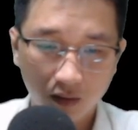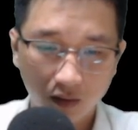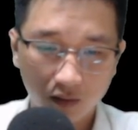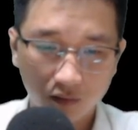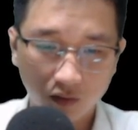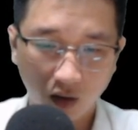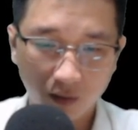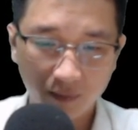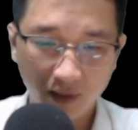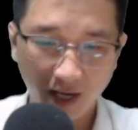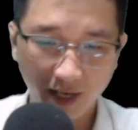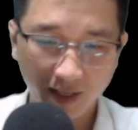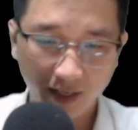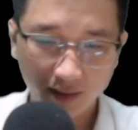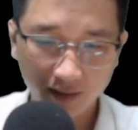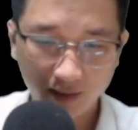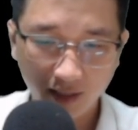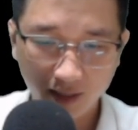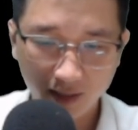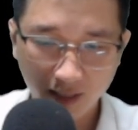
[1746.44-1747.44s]
Tóm lại
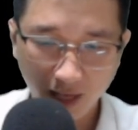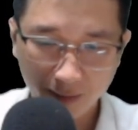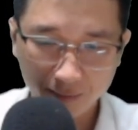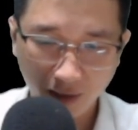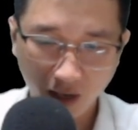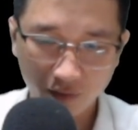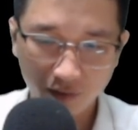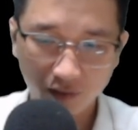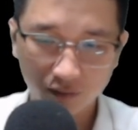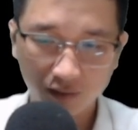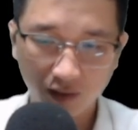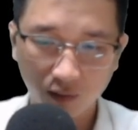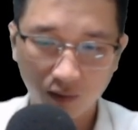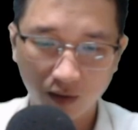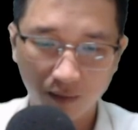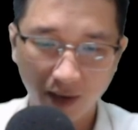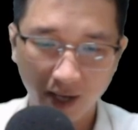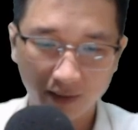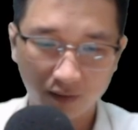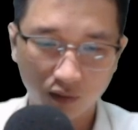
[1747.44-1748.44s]
hắn cần đảm bảo yêu tộc
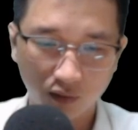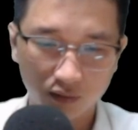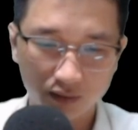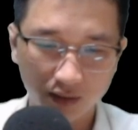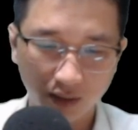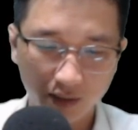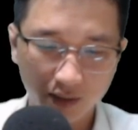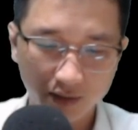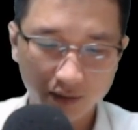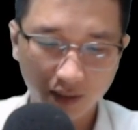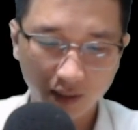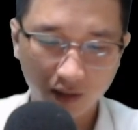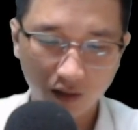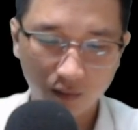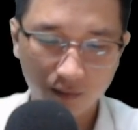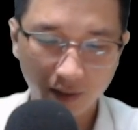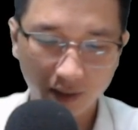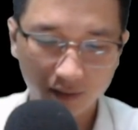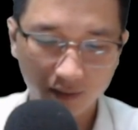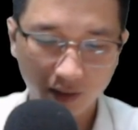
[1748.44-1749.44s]
ở bàn cổ giới sẽ
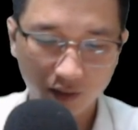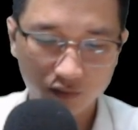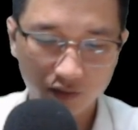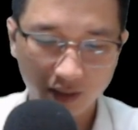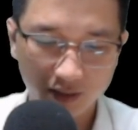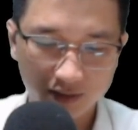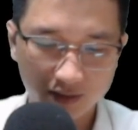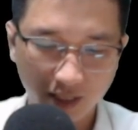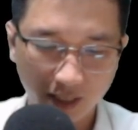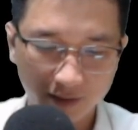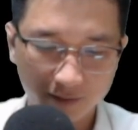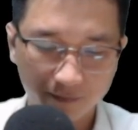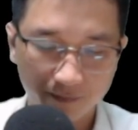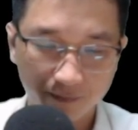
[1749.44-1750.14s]
không bị tiêu diệt sạch.